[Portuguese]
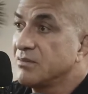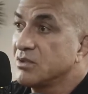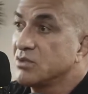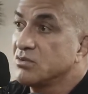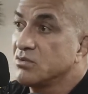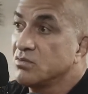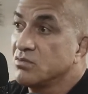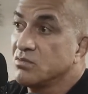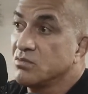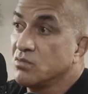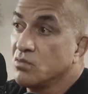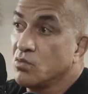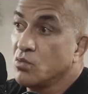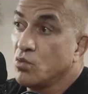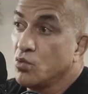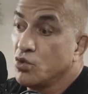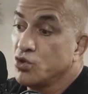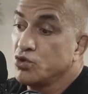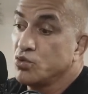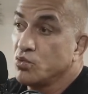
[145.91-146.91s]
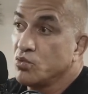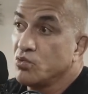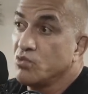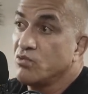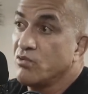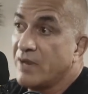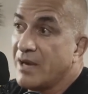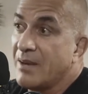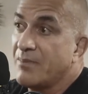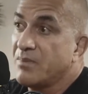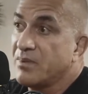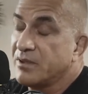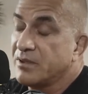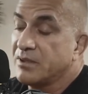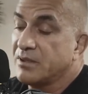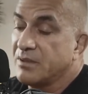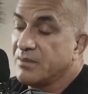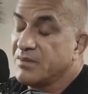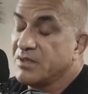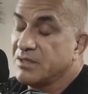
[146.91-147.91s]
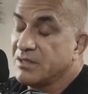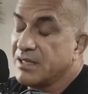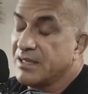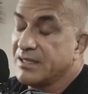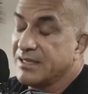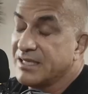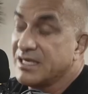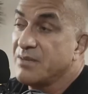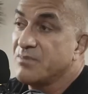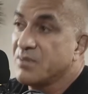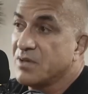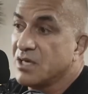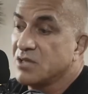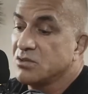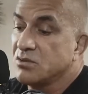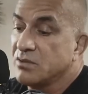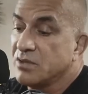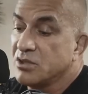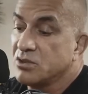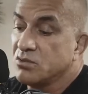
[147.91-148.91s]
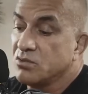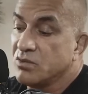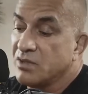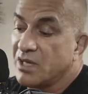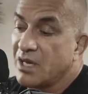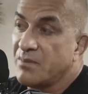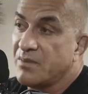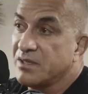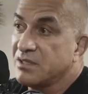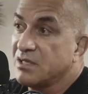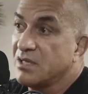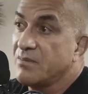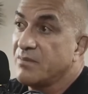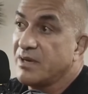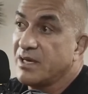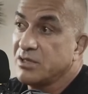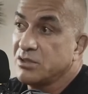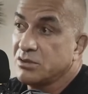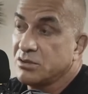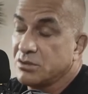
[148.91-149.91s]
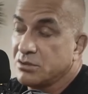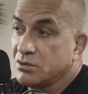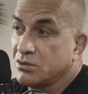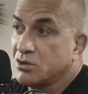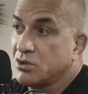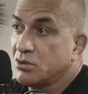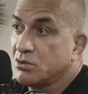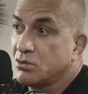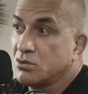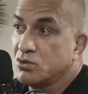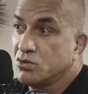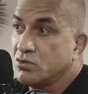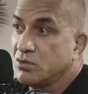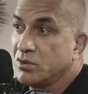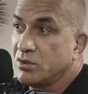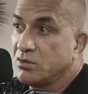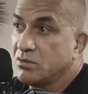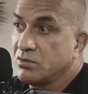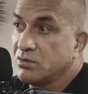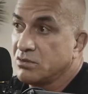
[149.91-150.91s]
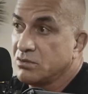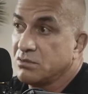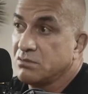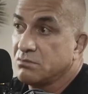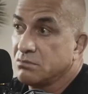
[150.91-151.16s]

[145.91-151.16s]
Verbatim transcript: Mas eu, hoje o grappler, a minha da equipe Carson Grace, o grappler que tem mais títulos sou eu.